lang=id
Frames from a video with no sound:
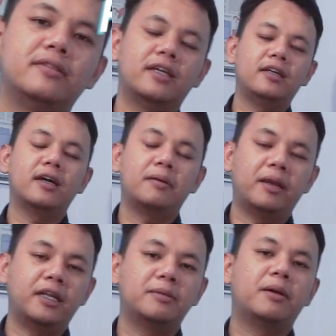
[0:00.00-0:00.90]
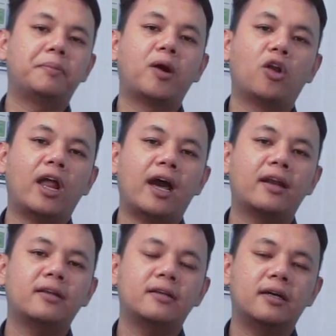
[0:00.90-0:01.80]
jadi manajemen
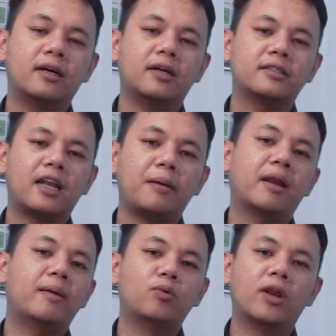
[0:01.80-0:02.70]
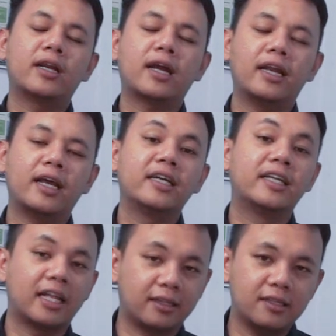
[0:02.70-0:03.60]
pengelolaan uh, selama enam bulan kalian
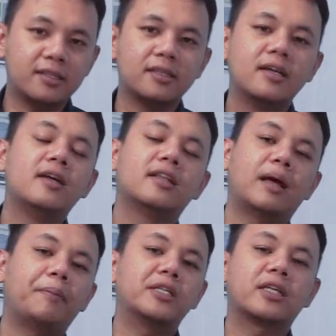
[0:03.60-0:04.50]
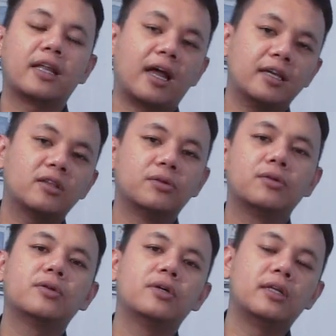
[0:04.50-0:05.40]
gratis tapi setelah
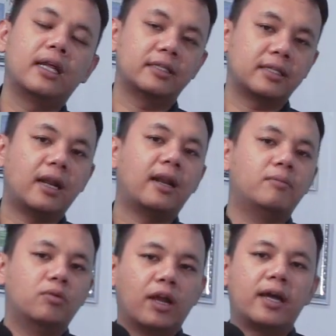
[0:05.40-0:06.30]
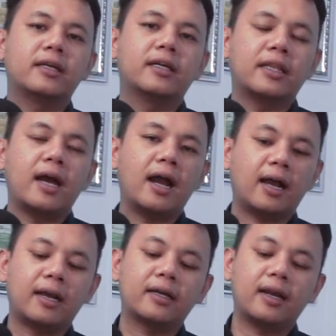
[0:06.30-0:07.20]
itu dan setelah enam bulan kita
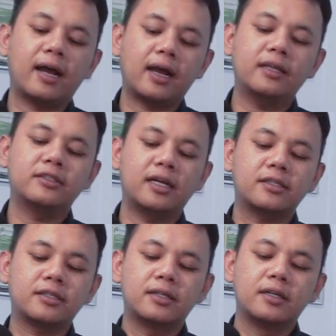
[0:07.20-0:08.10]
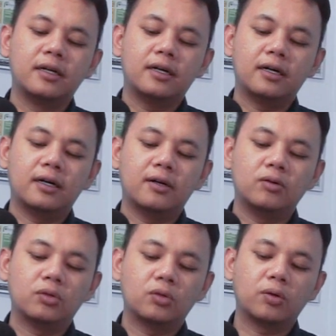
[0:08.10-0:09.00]
akan kenakan charge uh,
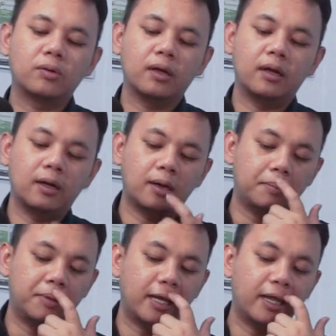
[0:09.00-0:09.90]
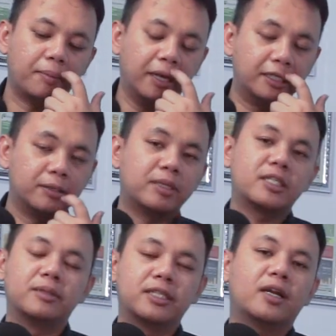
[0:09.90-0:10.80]
untuk uh, biaya manajemen
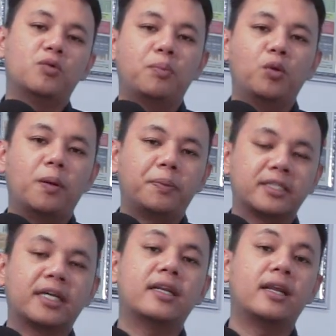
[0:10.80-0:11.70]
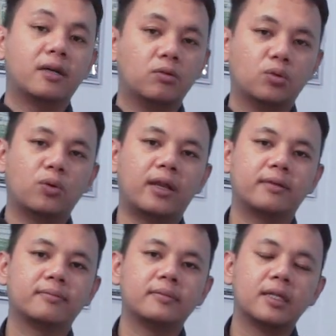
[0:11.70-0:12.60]
sebesar 25% dari keuntungan.
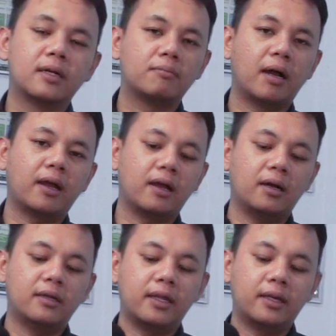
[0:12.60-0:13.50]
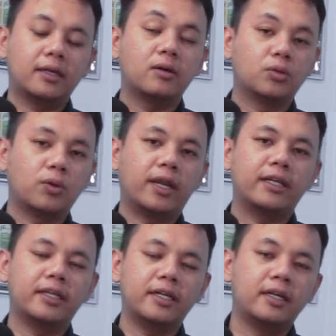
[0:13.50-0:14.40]
Baga uh, eh, dari keuntungan ya.
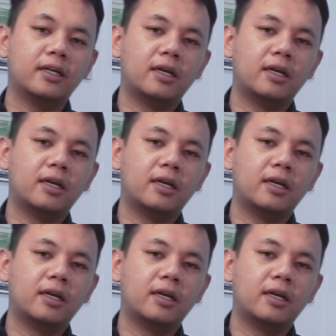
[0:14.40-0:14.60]
Jadi